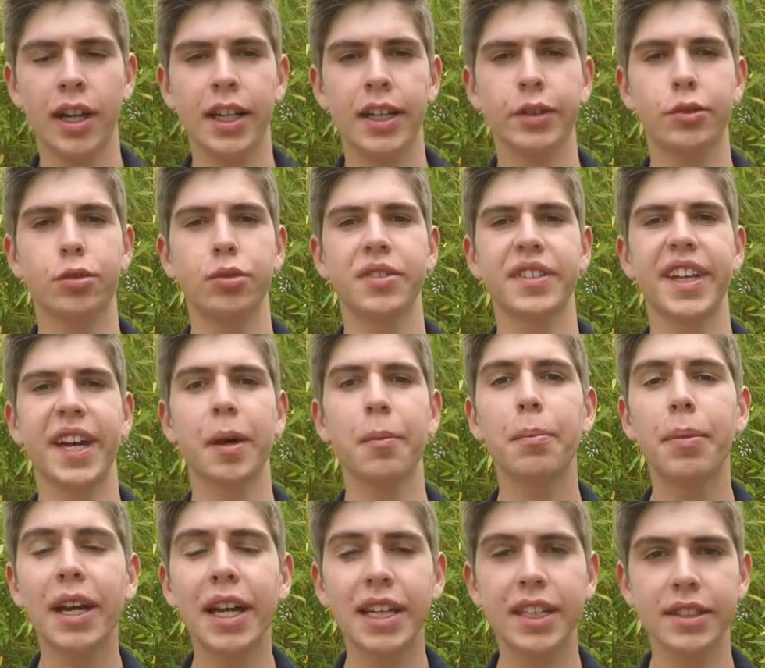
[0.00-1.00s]
est une très
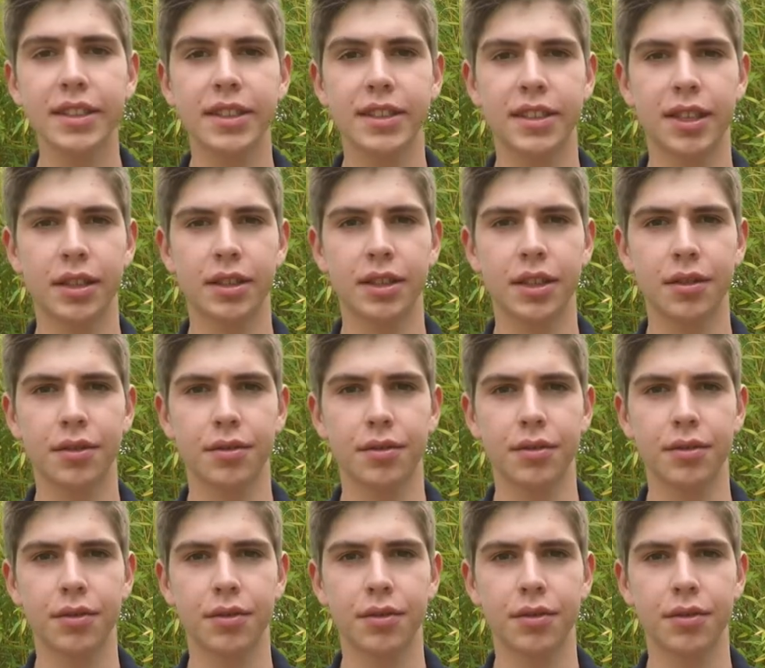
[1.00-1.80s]
belle initiative,